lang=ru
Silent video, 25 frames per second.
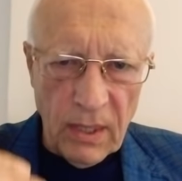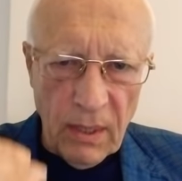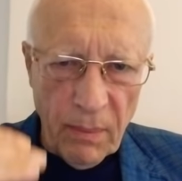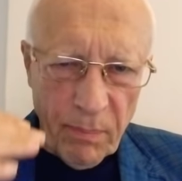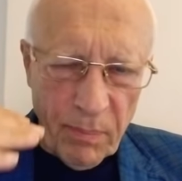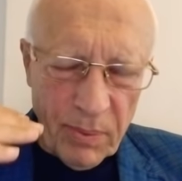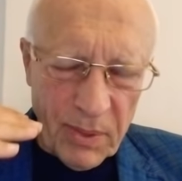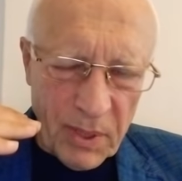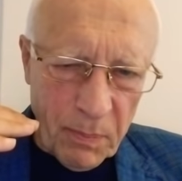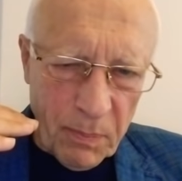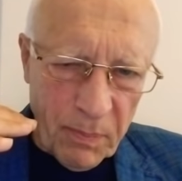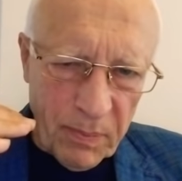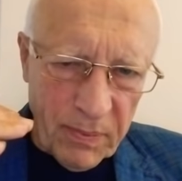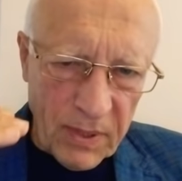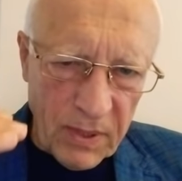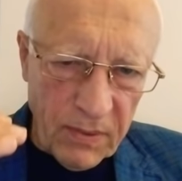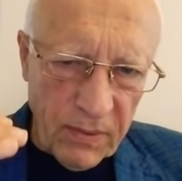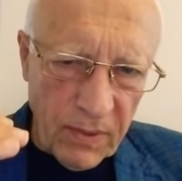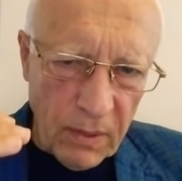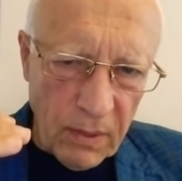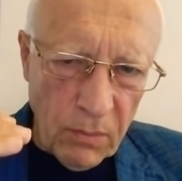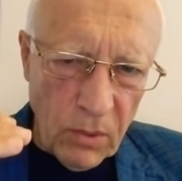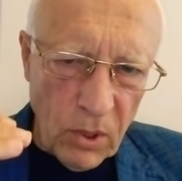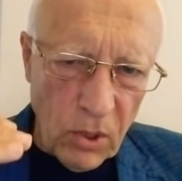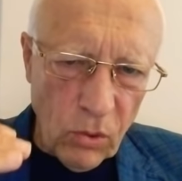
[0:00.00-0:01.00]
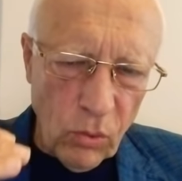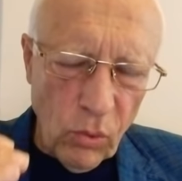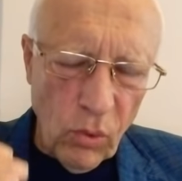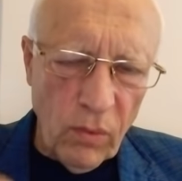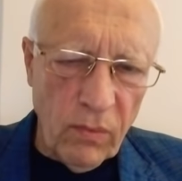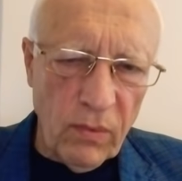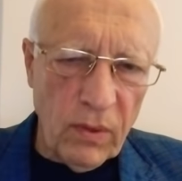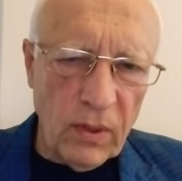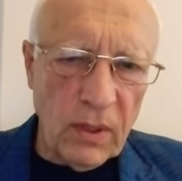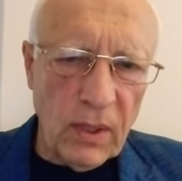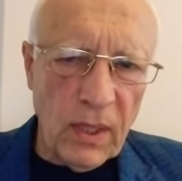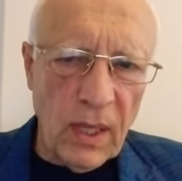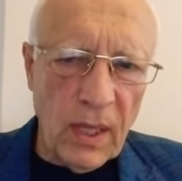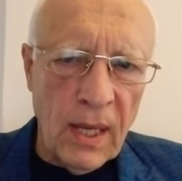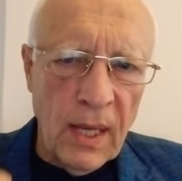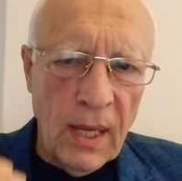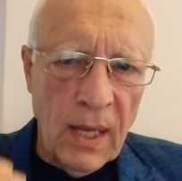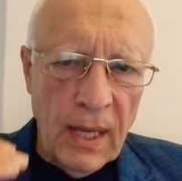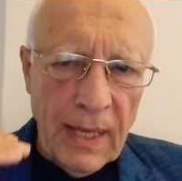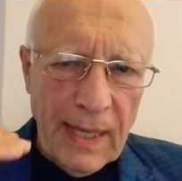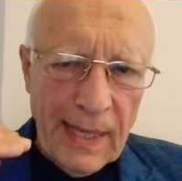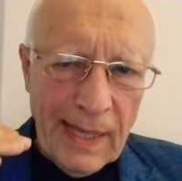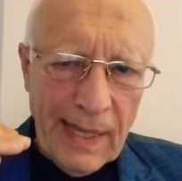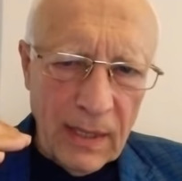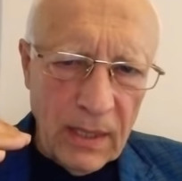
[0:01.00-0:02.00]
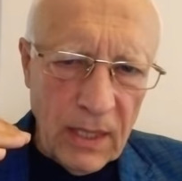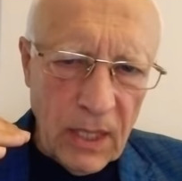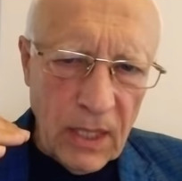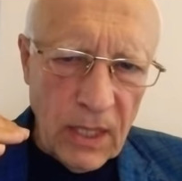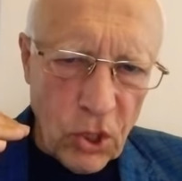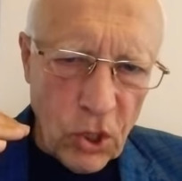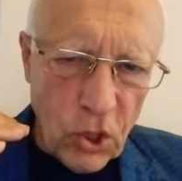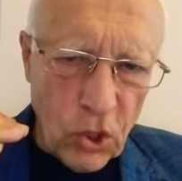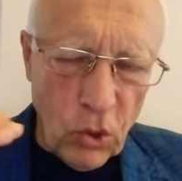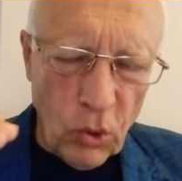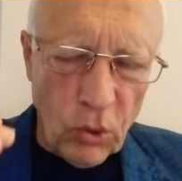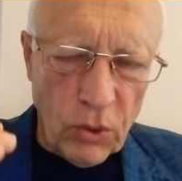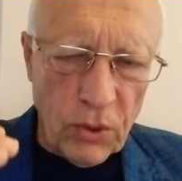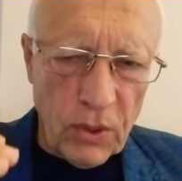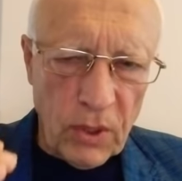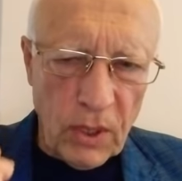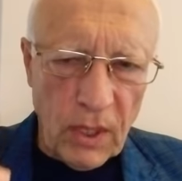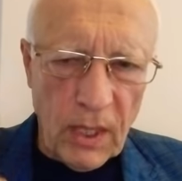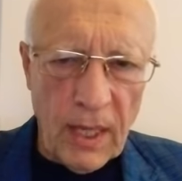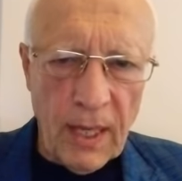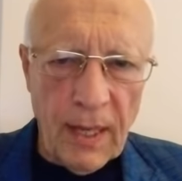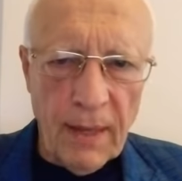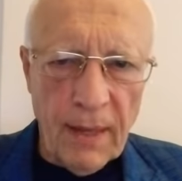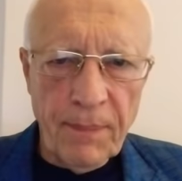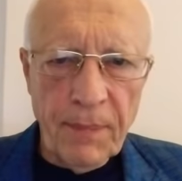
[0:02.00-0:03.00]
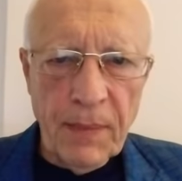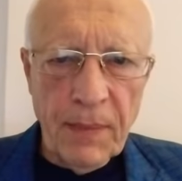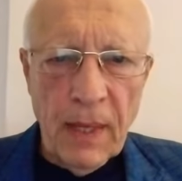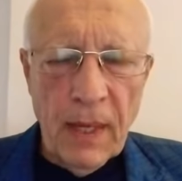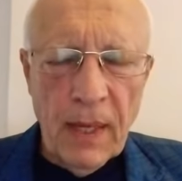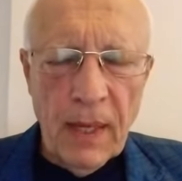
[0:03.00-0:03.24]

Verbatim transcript: Она сформирована и она жесткая.